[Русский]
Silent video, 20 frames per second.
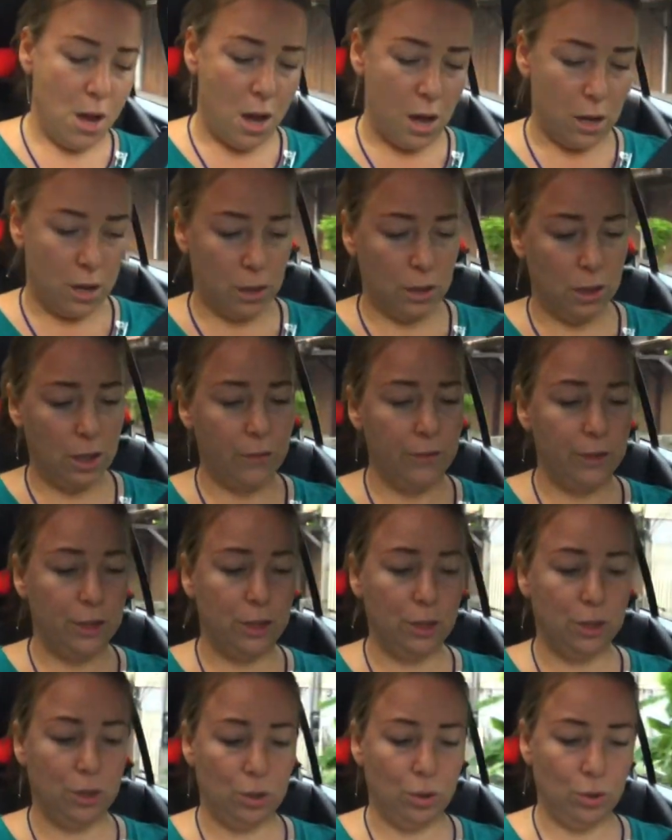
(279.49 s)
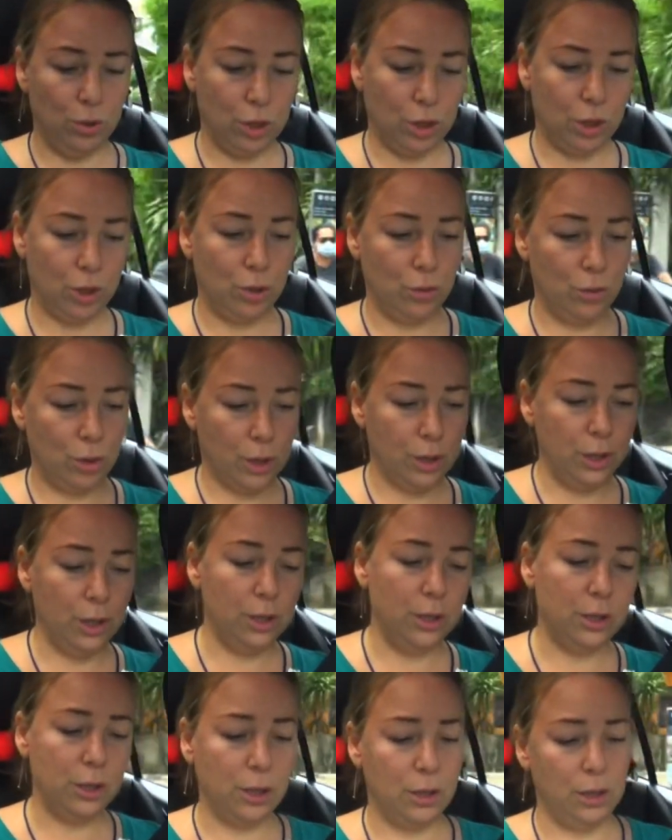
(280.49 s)
А когда висит еще на шее у
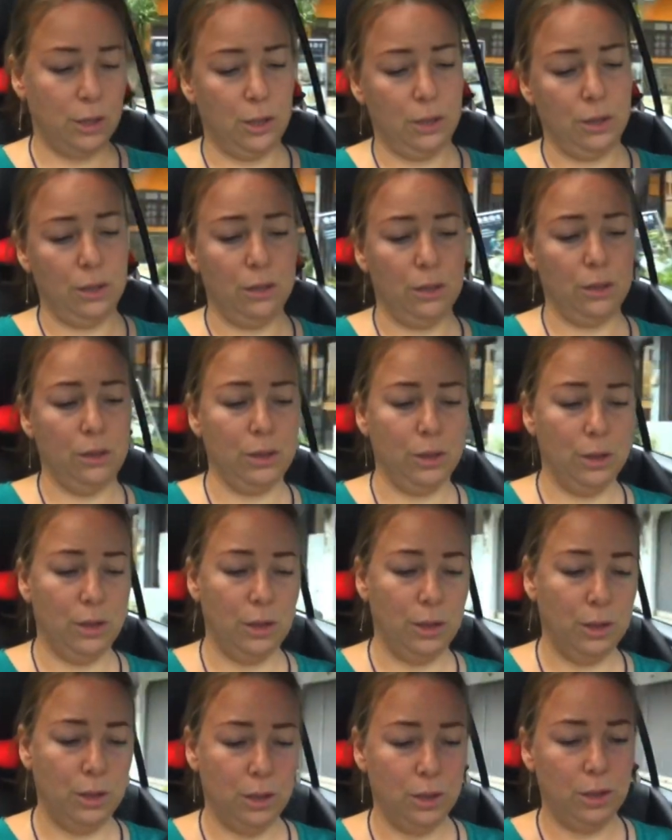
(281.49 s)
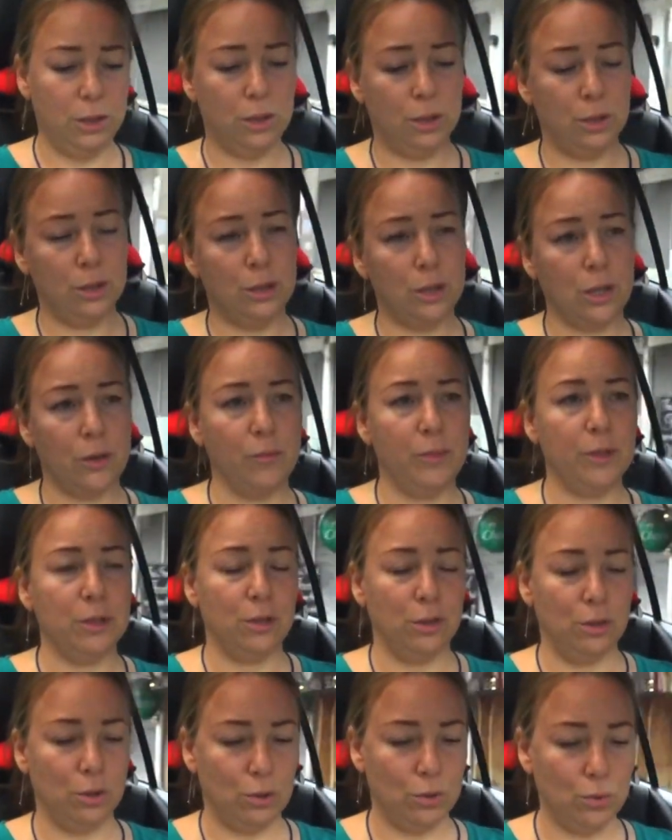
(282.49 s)
родителей и, и
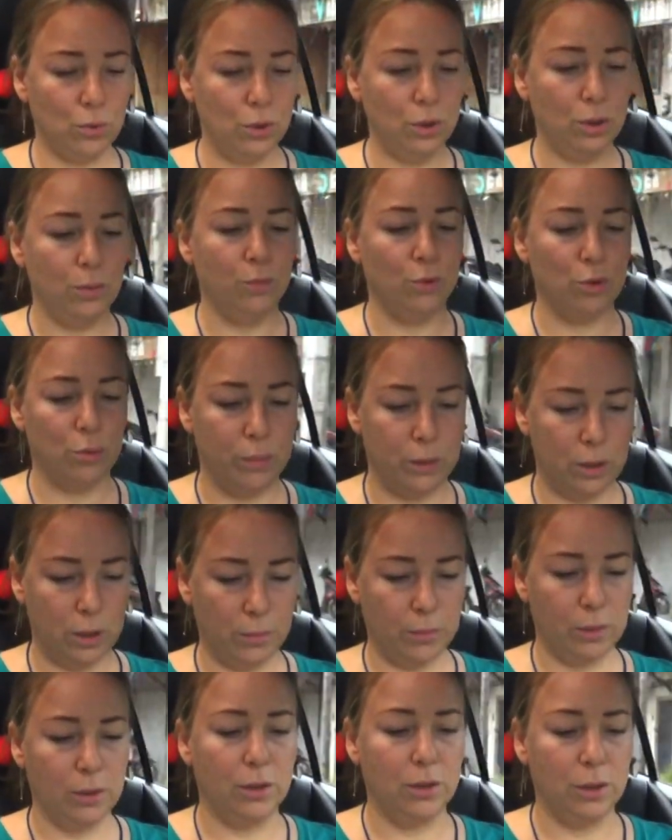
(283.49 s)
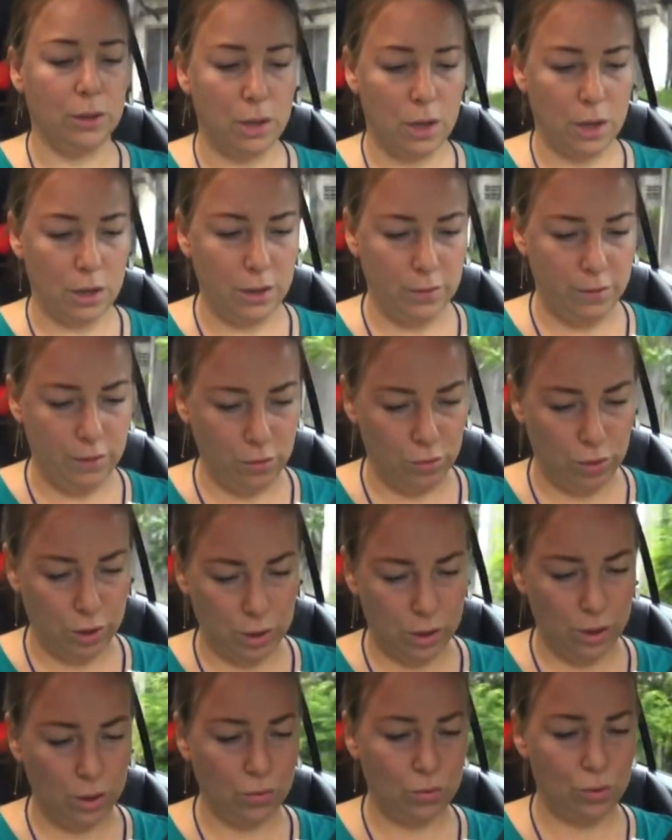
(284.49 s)
совместно с ООН, и, может быть, там АГВ у
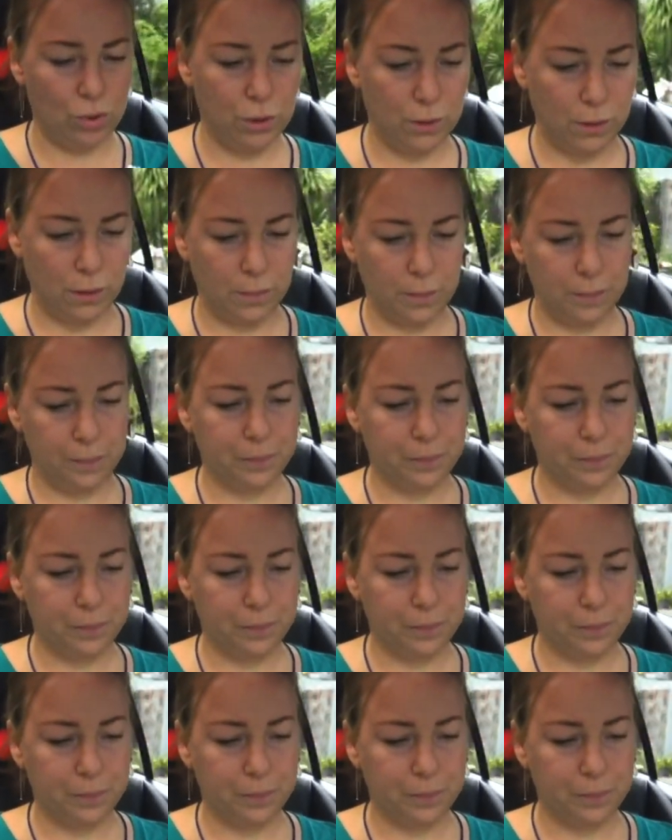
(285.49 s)
нас нет уже, да?